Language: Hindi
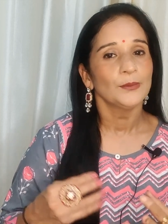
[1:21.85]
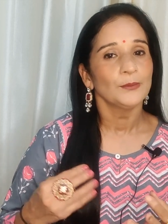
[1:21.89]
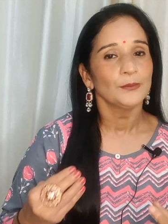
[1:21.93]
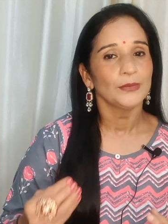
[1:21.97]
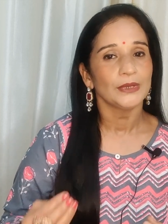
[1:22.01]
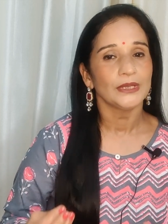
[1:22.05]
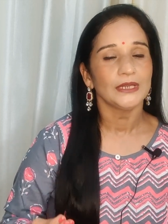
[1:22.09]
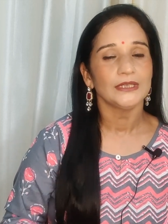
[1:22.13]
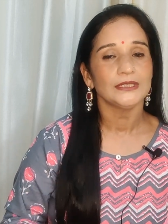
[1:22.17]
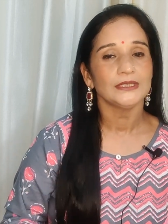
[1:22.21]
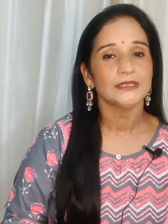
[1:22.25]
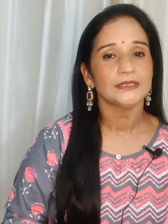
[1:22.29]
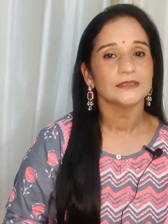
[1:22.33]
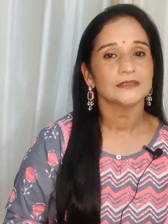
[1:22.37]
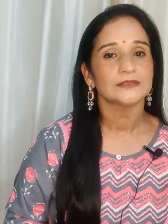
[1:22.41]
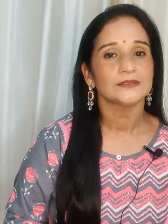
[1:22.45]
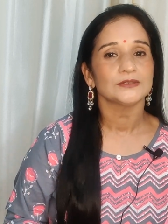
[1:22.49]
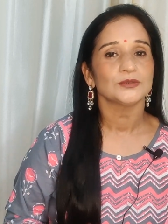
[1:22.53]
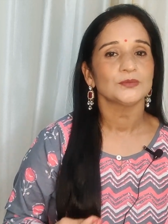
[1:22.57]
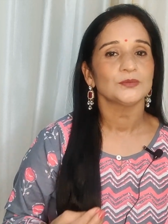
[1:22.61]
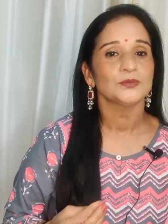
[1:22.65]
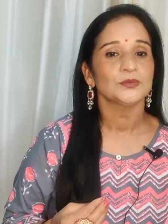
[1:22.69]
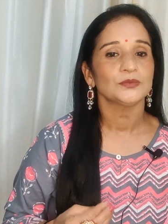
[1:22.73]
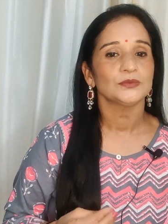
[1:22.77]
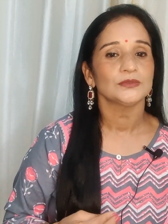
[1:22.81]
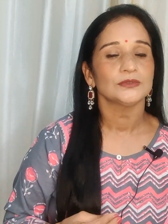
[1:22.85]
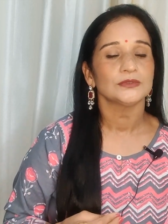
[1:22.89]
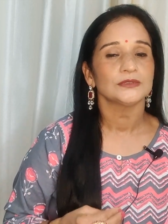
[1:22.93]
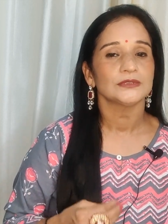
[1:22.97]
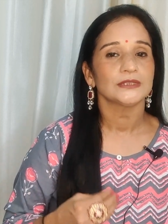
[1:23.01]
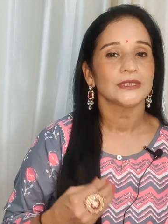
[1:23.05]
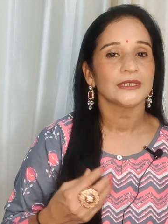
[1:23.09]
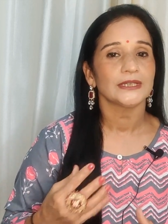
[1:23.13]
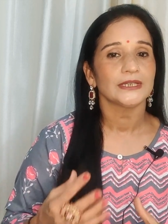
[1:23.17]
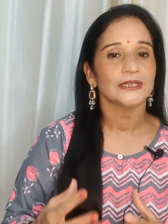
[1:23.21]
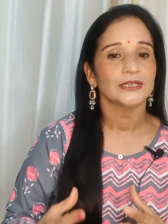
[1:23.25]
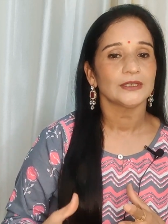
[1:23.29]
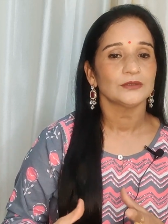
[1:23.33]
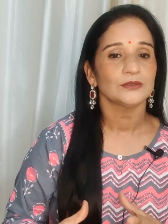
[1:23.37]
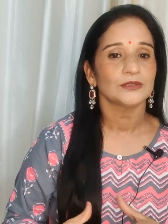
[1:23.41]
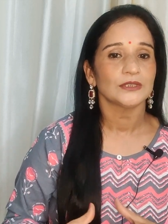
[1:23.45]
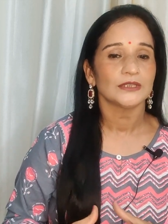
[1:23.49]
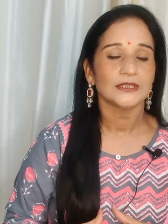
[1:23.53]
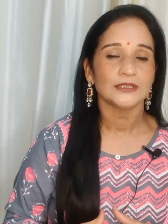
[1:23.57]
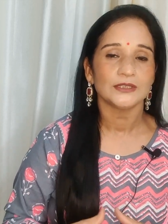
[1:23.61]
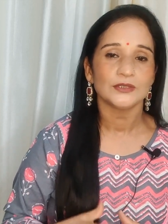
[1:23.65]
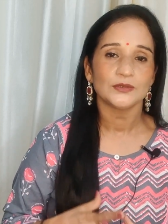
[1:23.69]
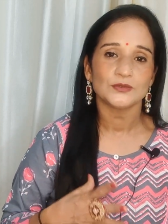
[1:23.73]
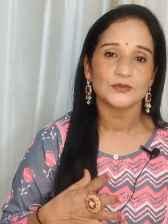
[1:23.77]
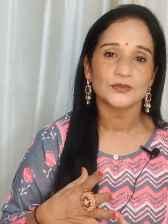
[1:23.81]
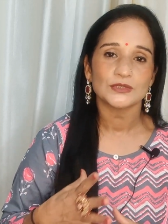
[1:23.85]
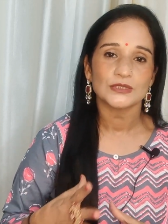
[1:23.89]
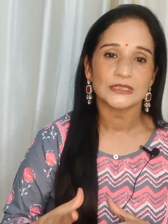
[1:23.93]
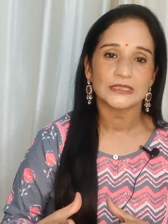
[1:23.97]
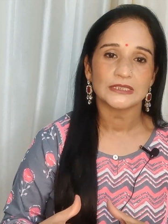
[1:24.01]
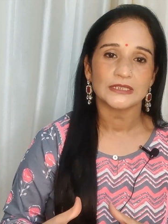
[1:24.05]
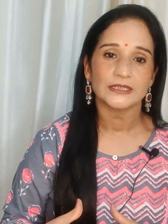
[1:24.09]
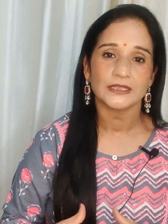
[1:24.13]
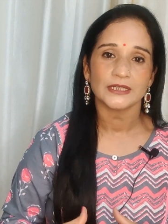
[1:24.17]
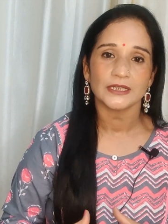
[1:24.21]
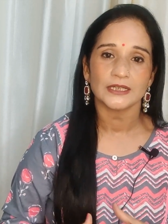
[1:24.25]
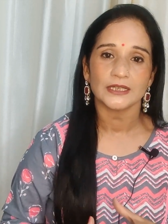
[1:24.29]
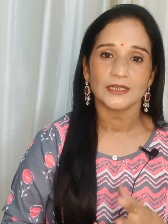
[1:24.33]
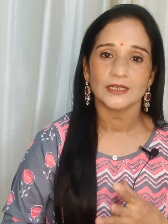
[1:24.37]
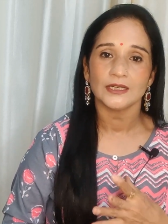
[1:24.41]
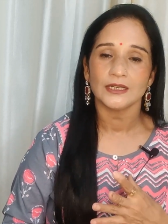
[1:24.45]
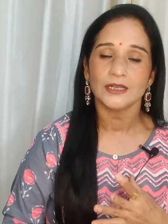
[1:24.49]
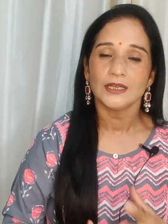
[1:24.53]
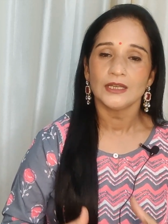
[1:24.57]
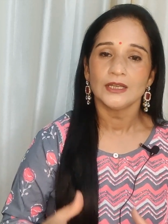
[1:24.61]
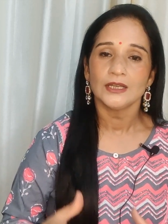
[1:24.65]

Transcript: मेन जो तरीका होता है ना यूज़ करने का